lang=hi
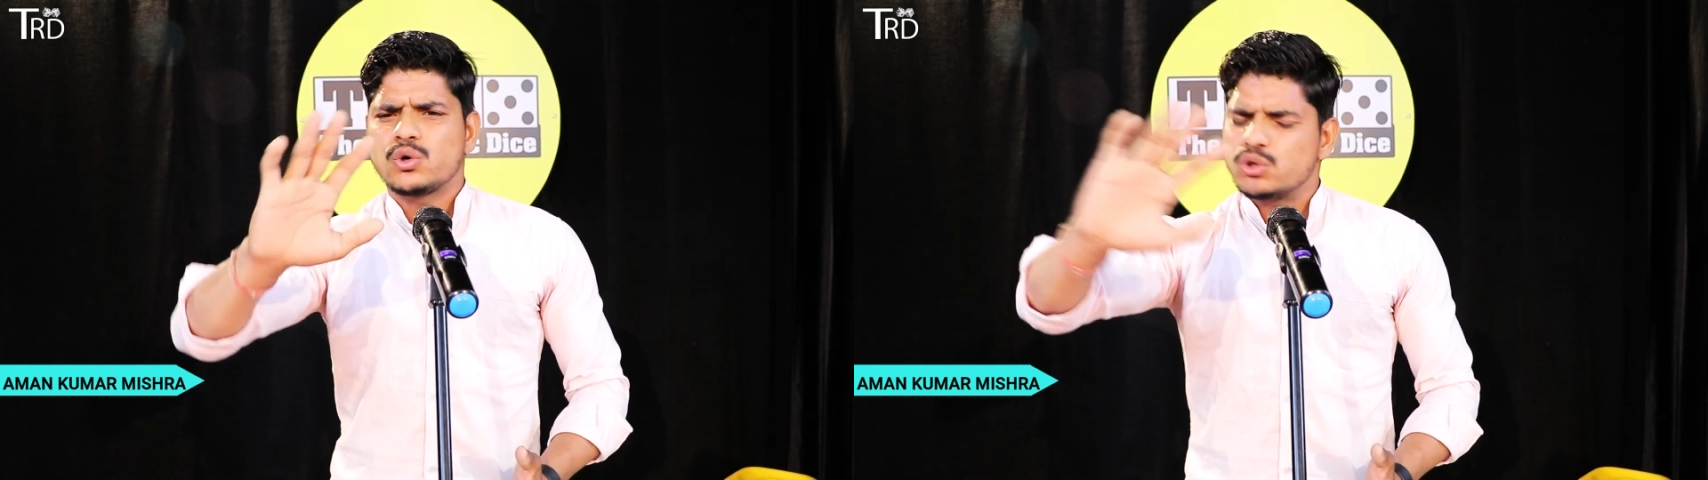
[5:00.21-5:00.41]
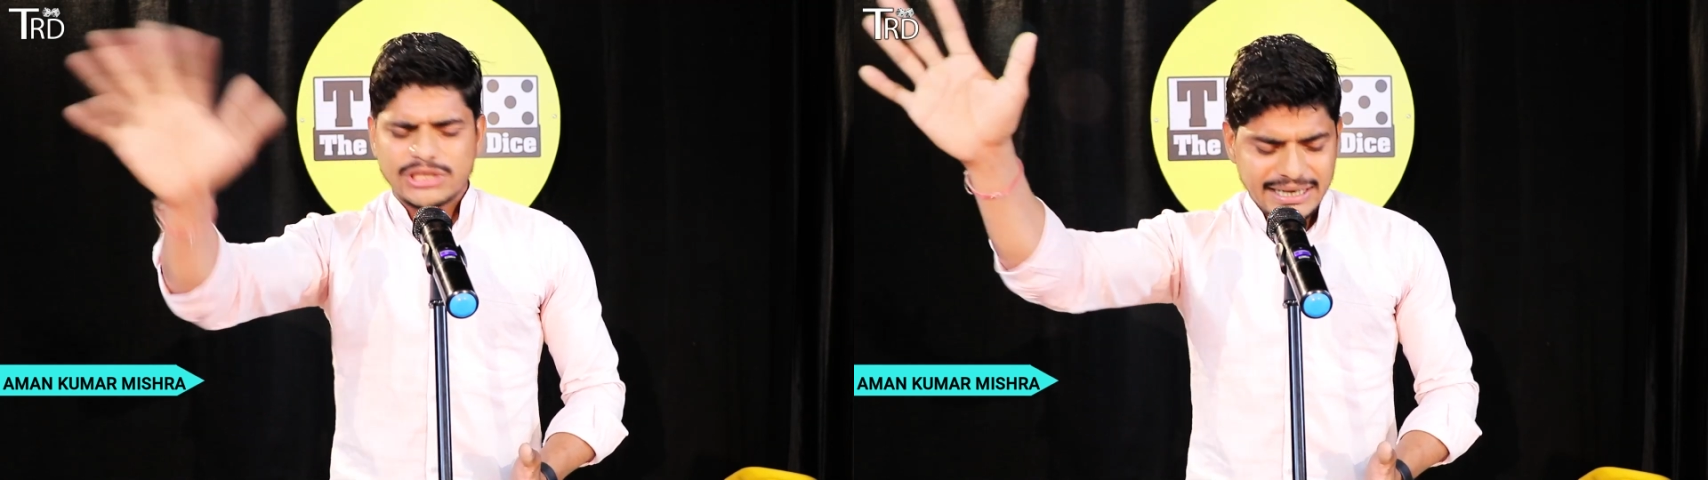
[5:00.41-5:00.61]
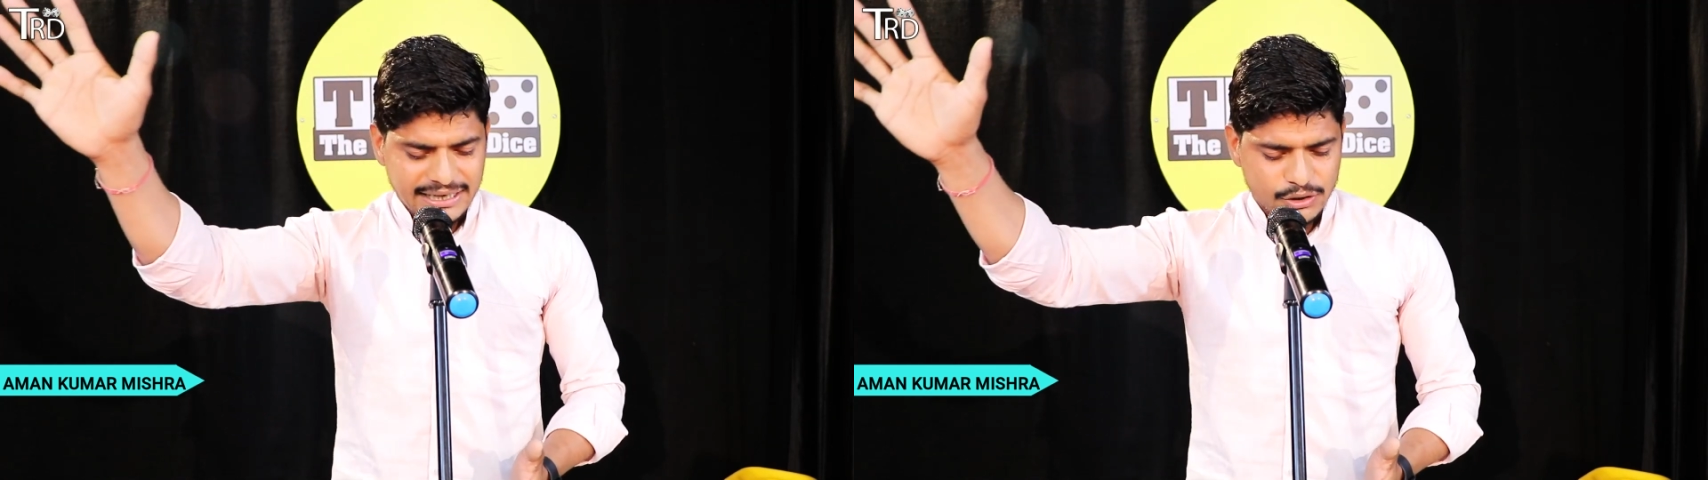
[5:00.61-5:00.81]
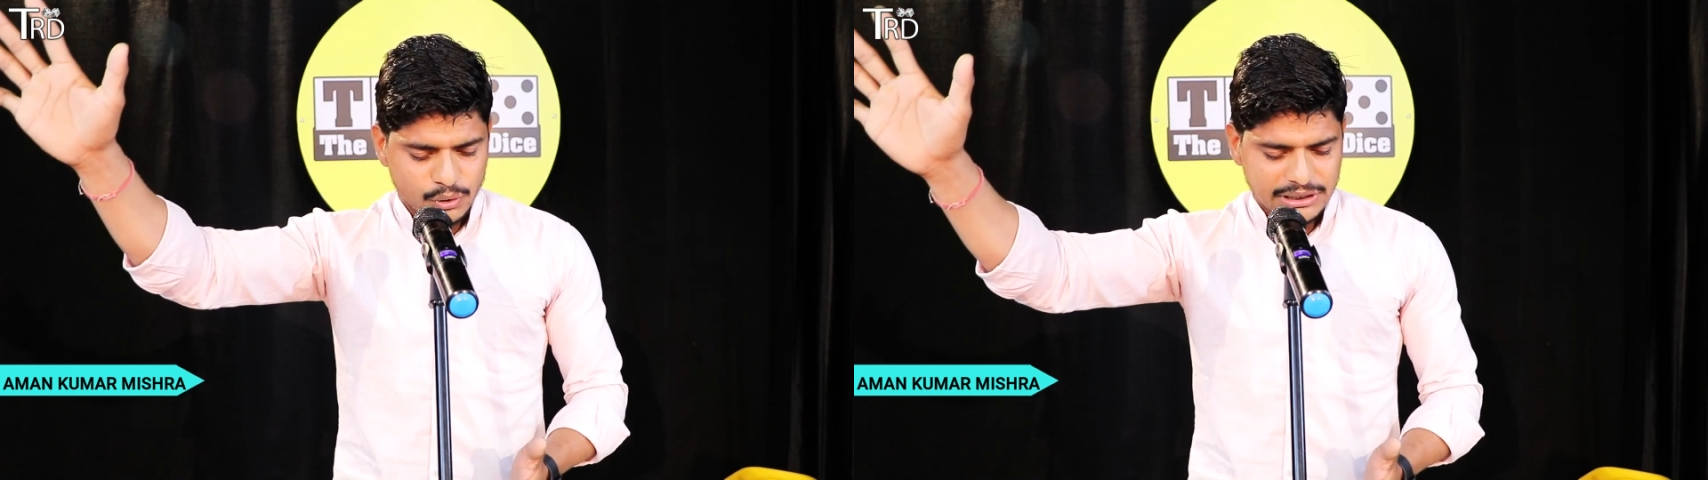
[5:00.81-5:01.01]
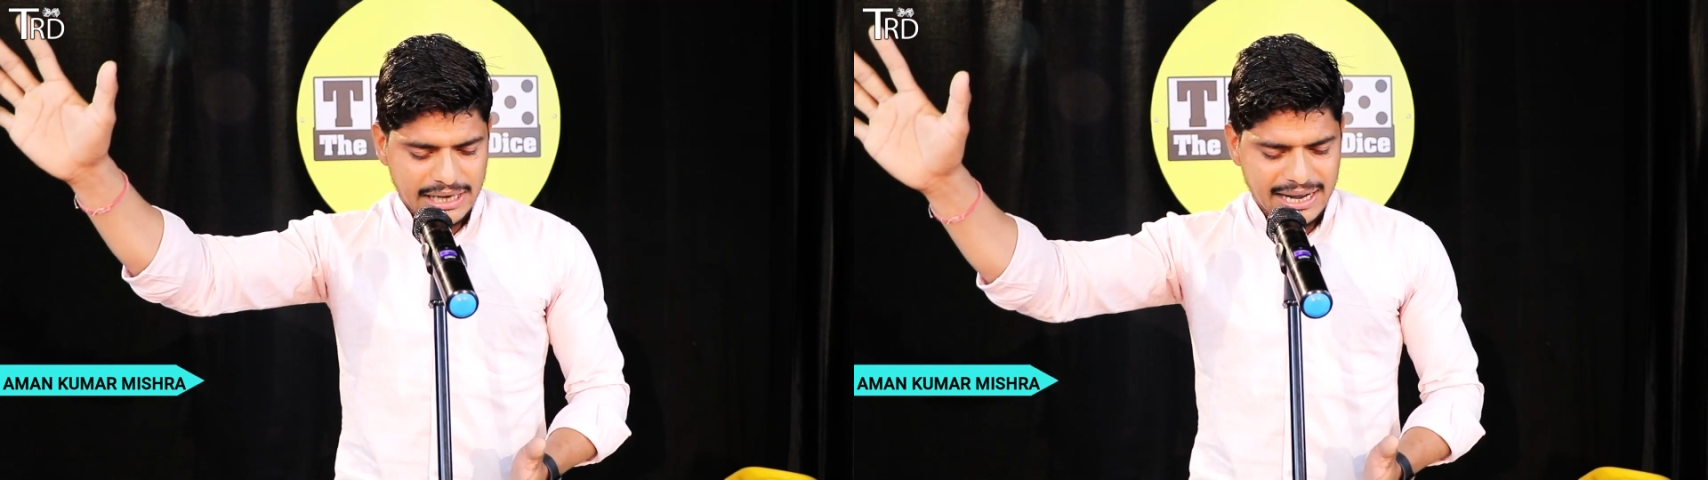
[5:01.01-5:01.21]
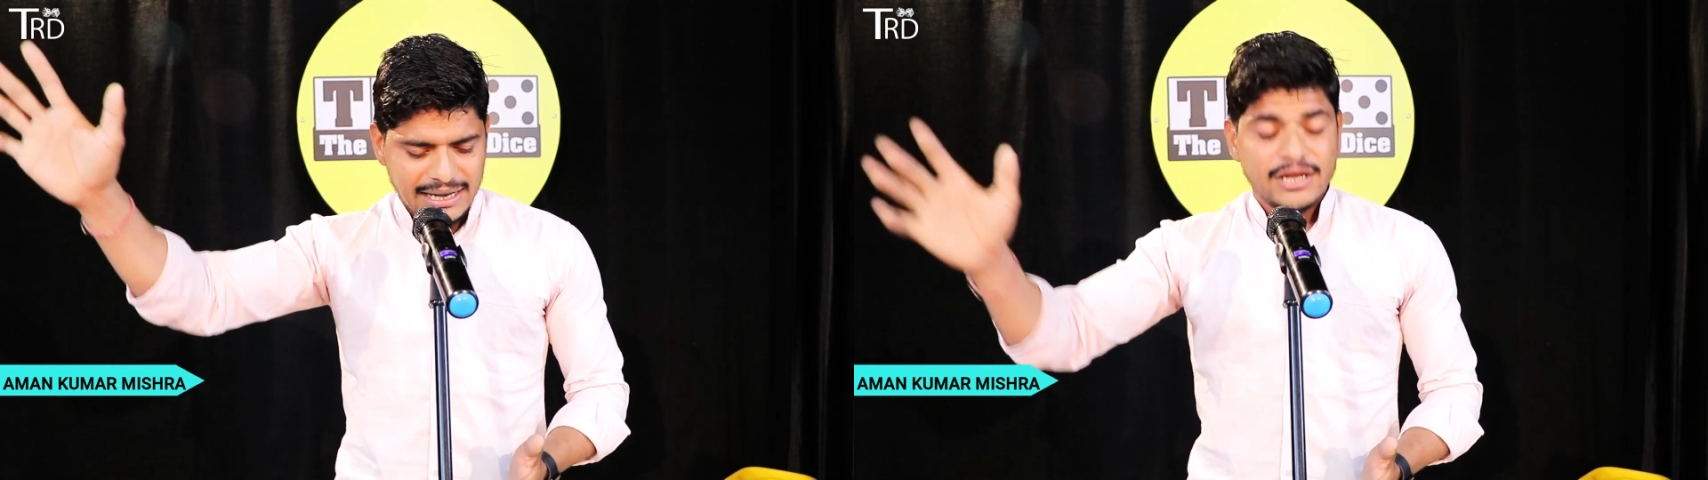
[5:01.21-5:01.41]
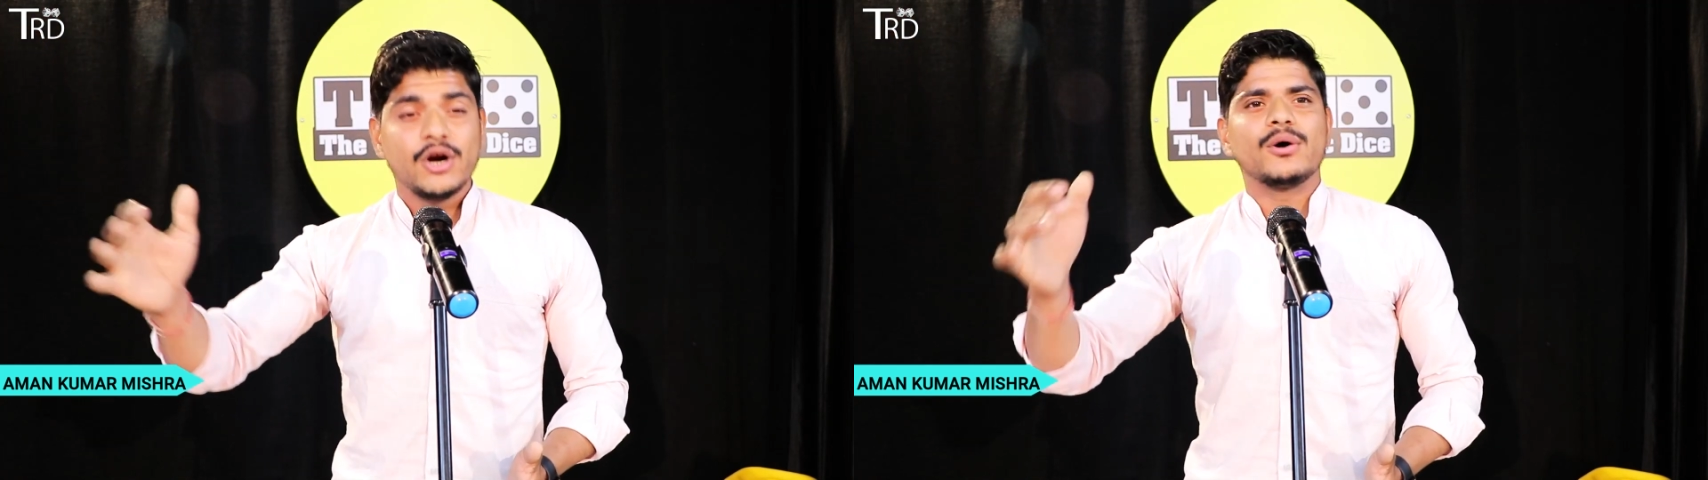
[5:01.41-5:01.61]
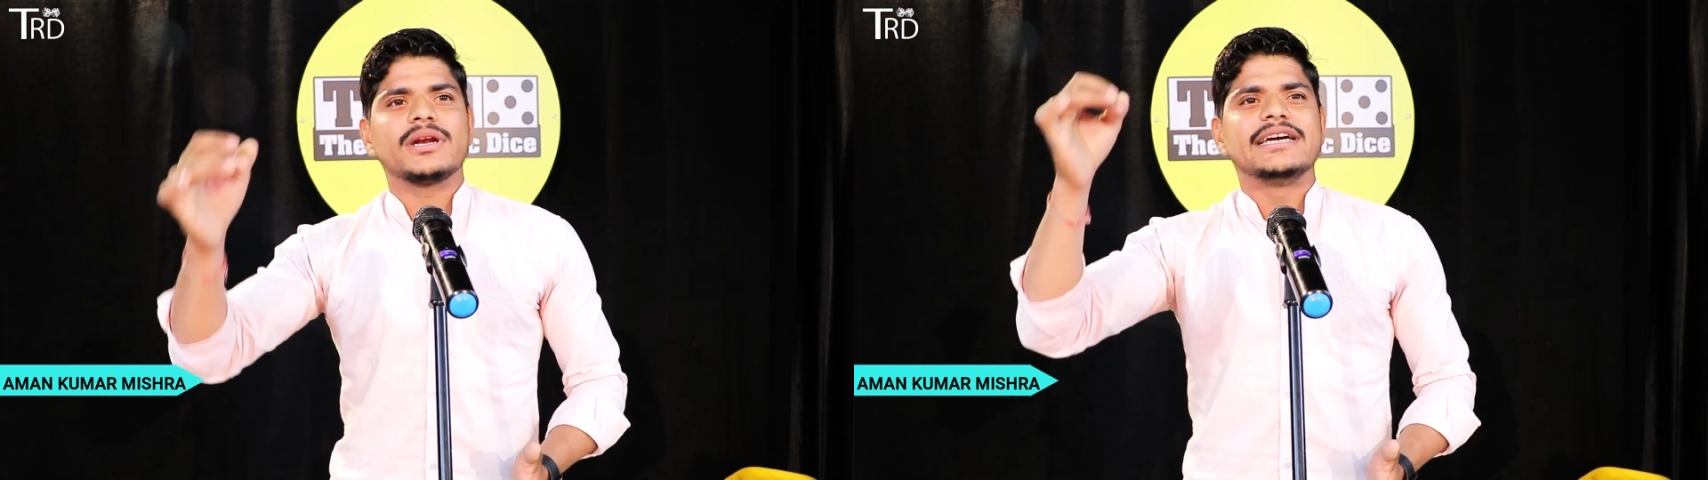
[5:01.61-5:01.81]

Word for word: कुछ नहीं होता और